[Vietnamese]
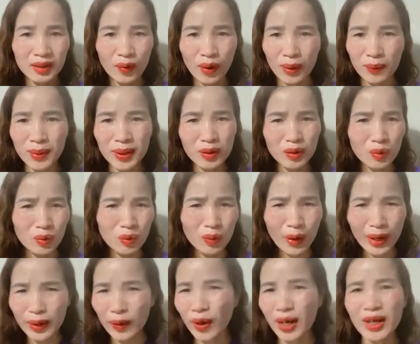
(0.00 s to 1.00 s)
Thì Hoàng biết
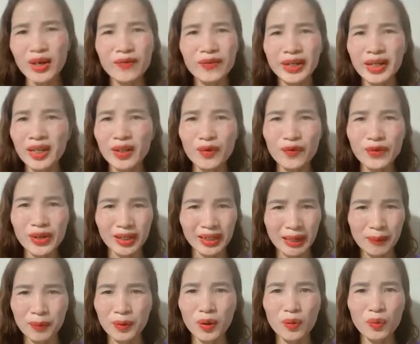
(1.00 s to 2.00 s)
cũng loay hoay với cái công
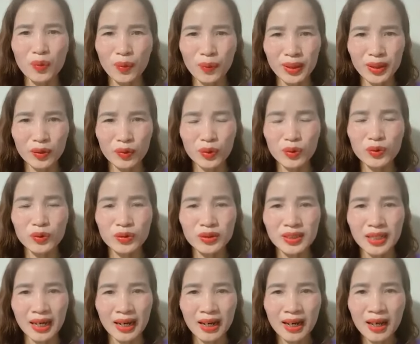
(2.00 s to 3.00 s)
việc làm công của mình, quý cô
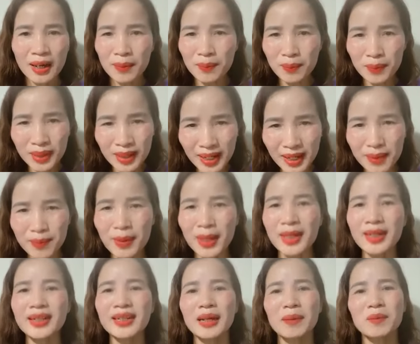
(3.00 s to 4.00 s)
chú anh chị ạ. Mười
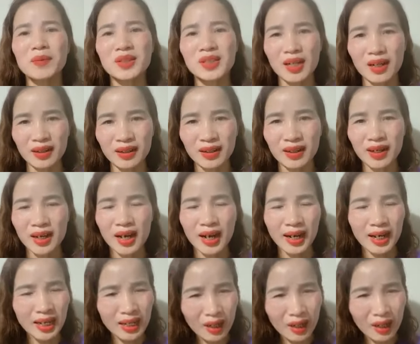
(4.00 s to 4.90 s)
mấy năm trời